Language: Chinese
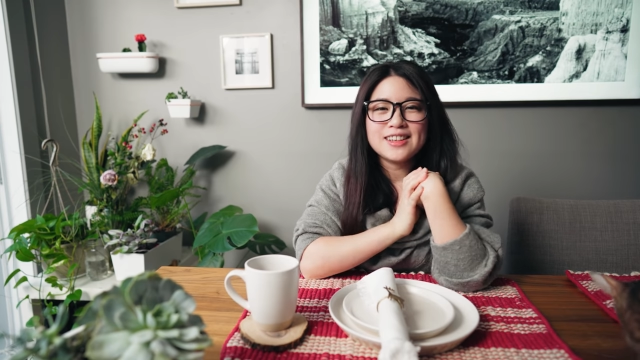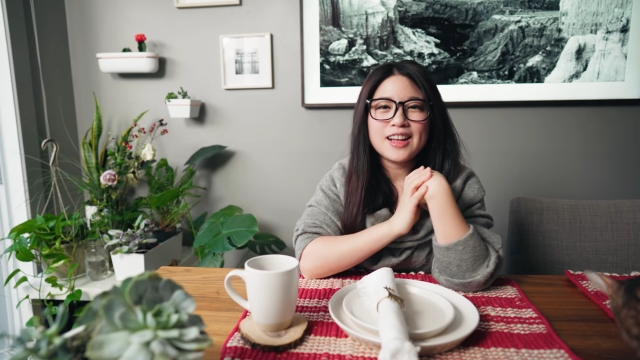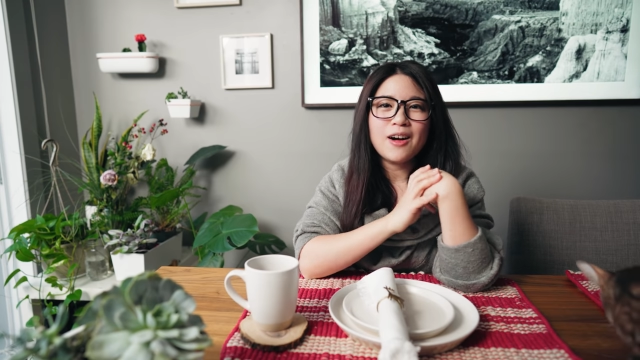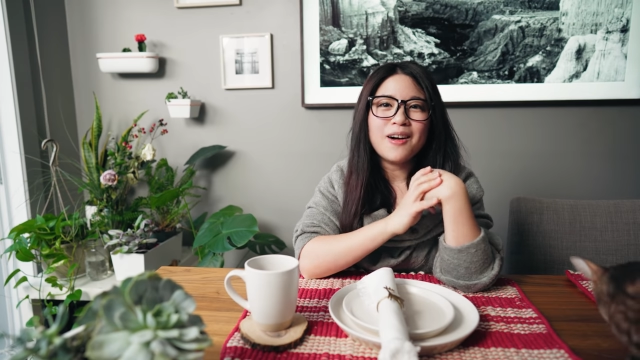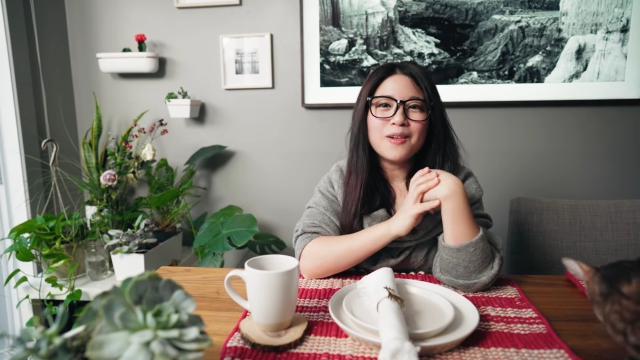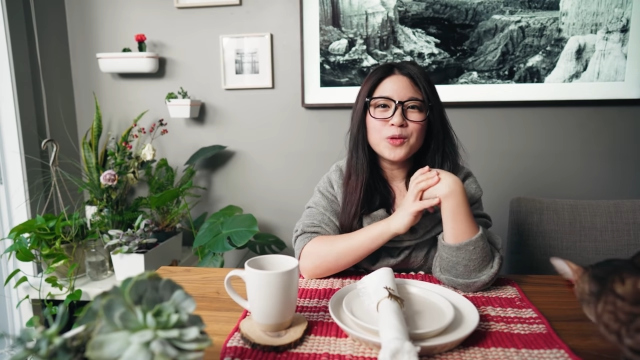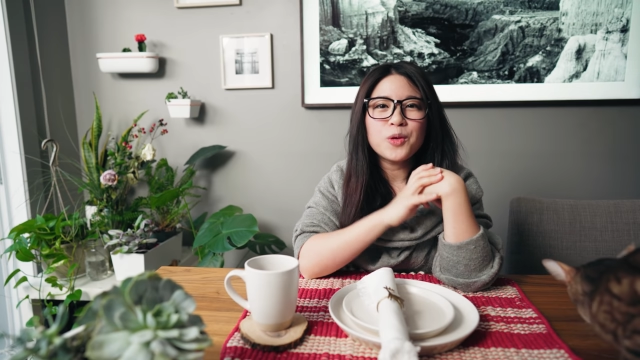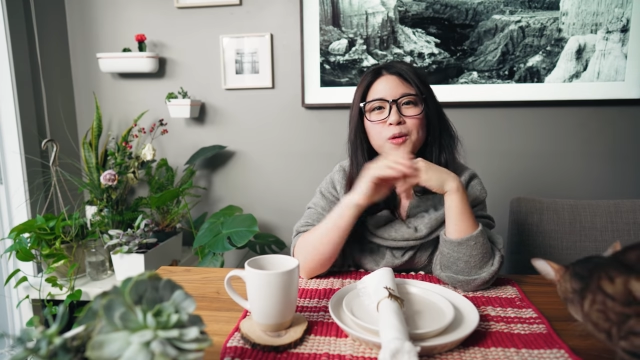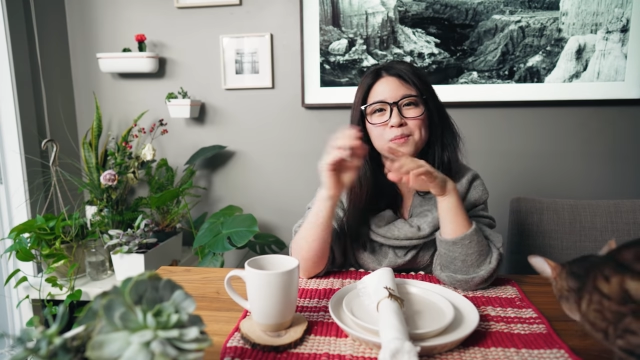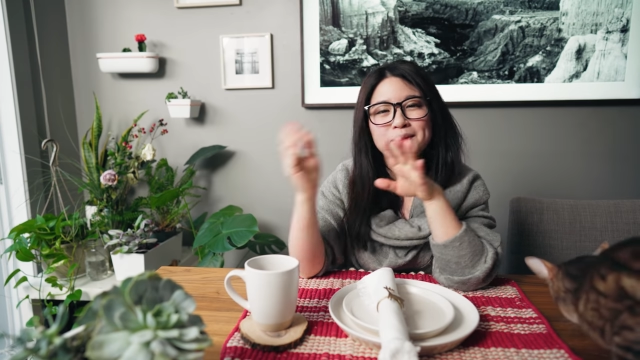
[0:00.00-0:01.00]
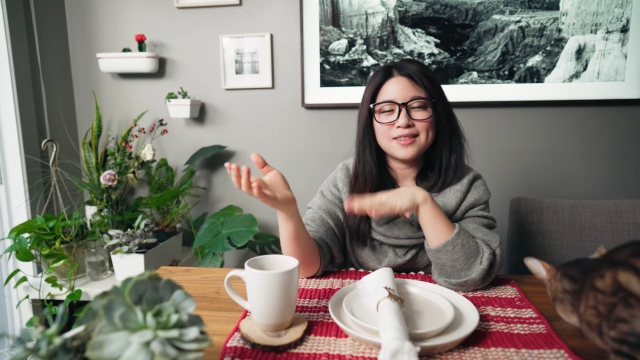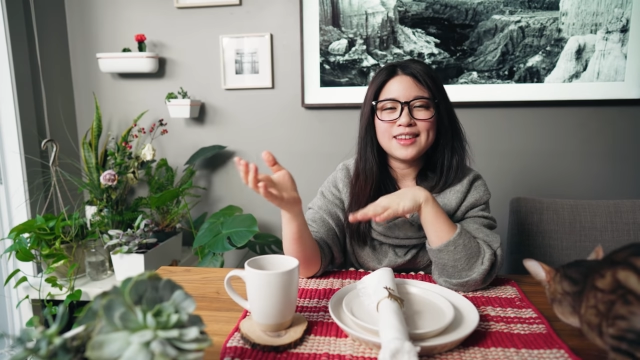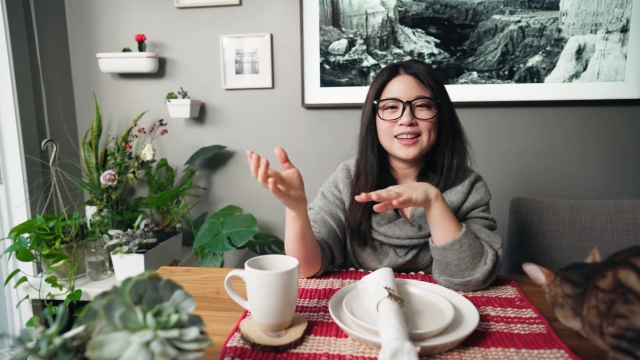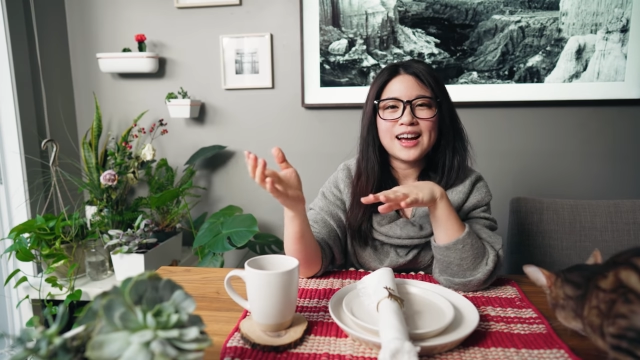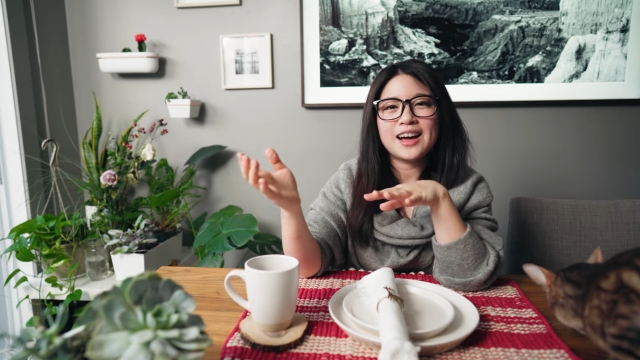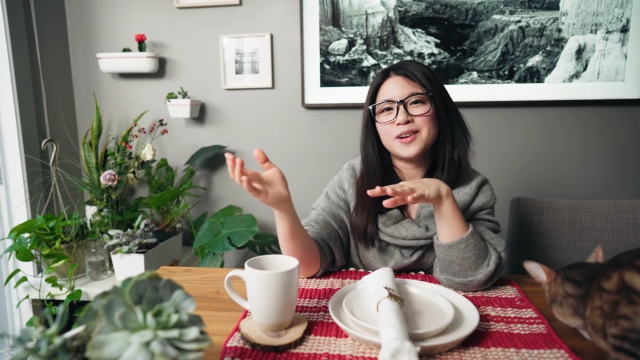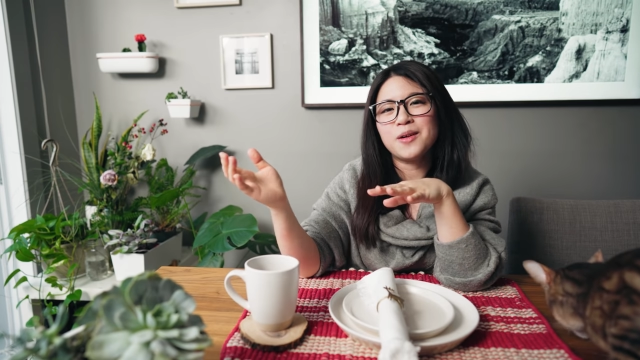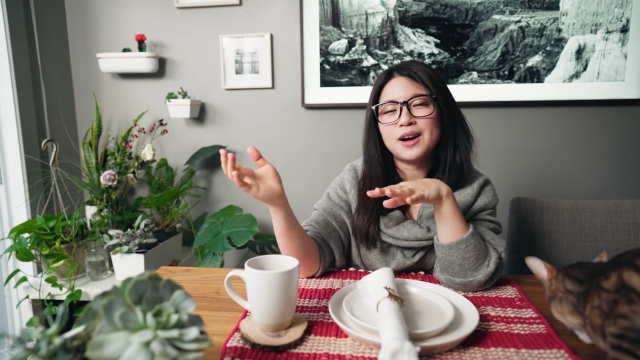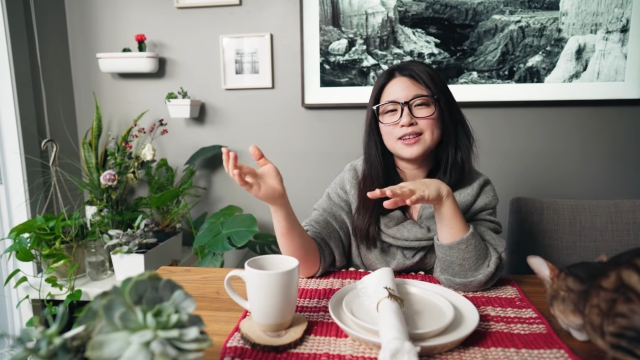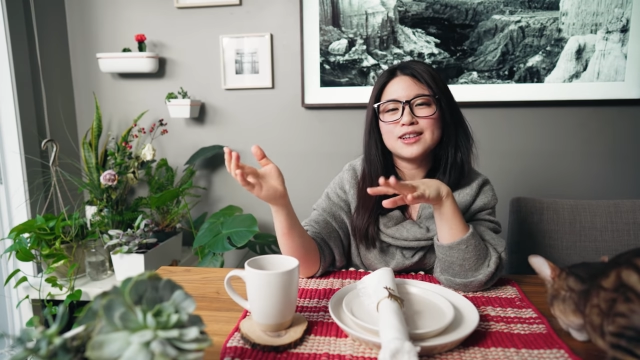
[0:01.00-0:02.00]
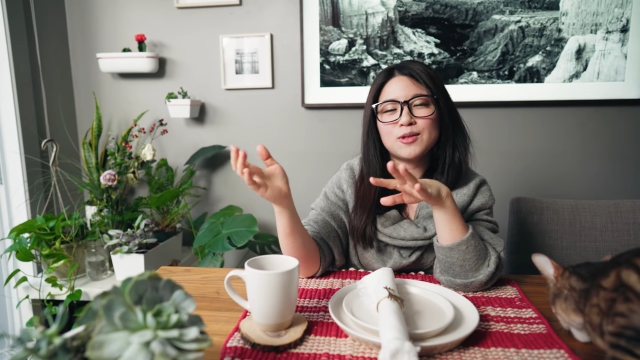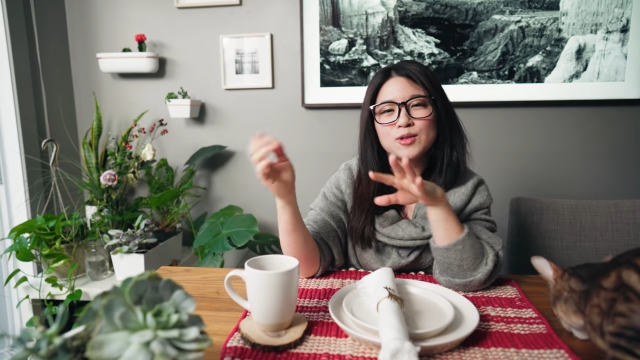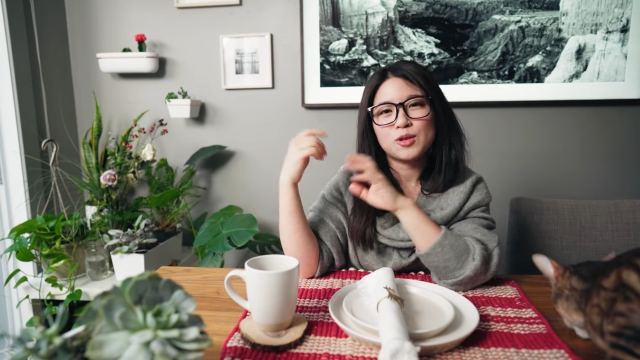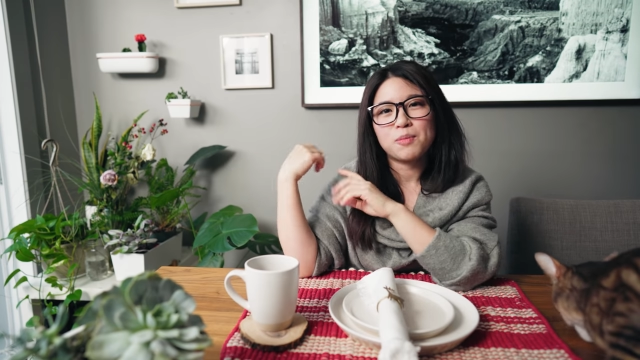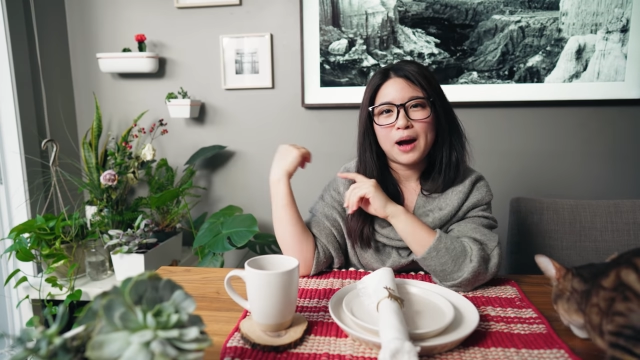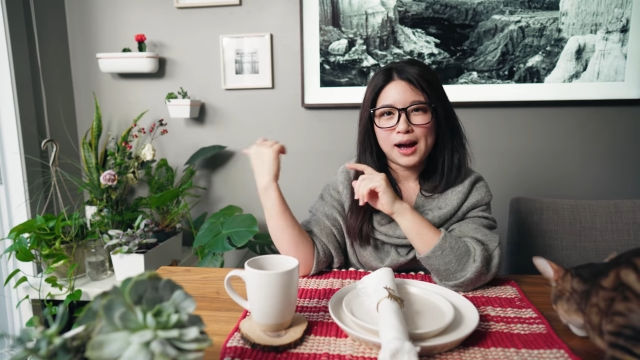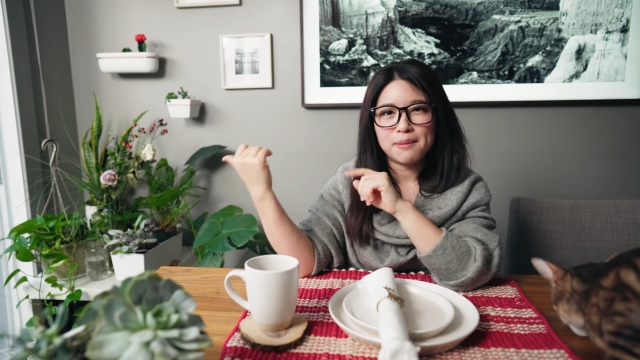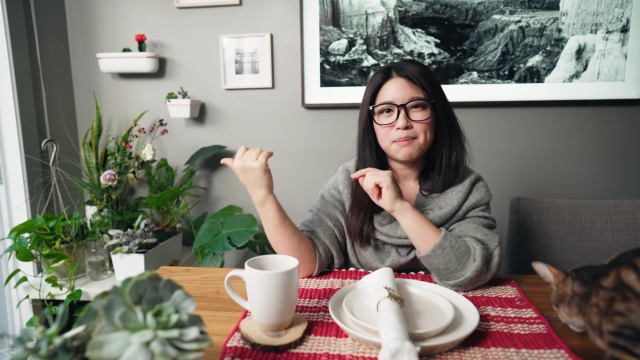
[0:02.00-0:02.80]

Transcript: 然后如果我不能带他的话呢，我就把他